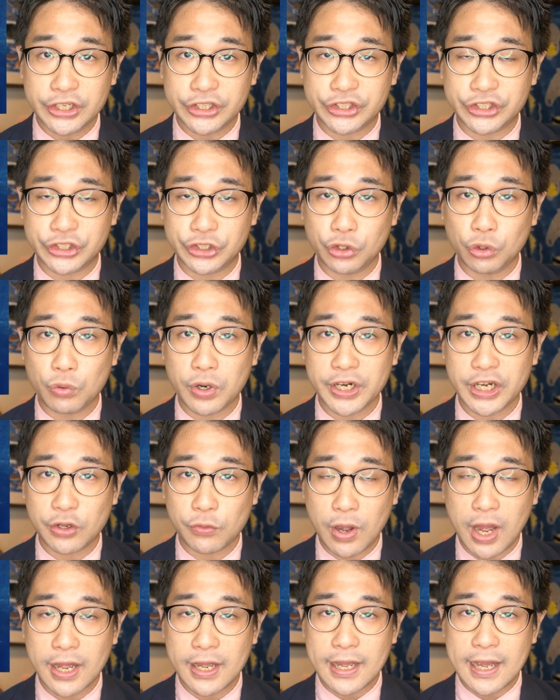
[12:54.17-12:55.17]

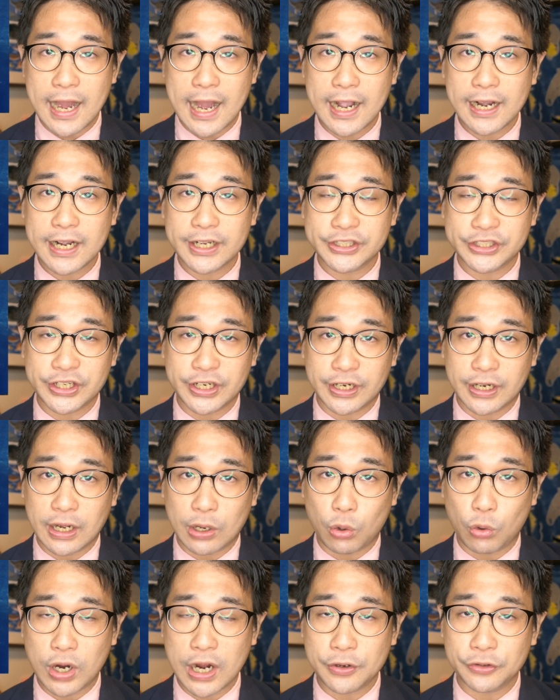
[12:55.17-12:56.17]
シロワニは赤ちゃん
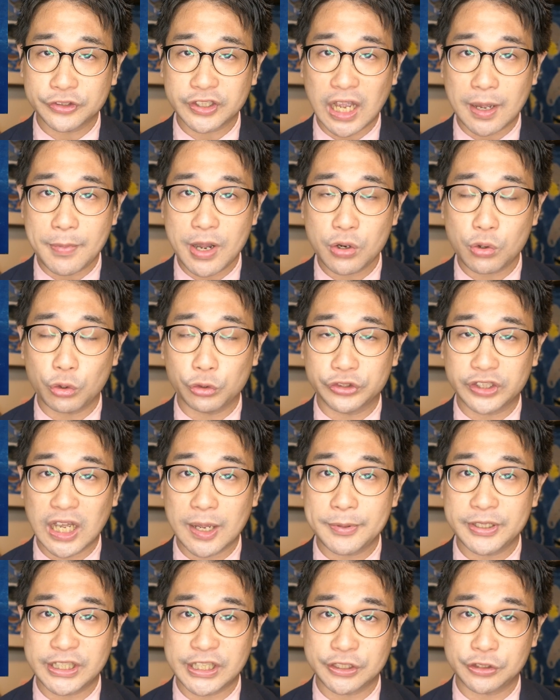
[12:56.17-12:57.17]
が他の卵を
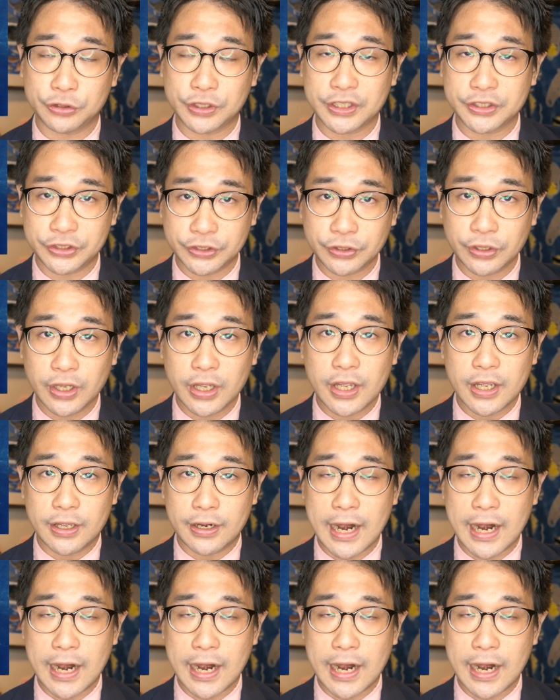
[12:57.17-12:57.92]
食べて育つ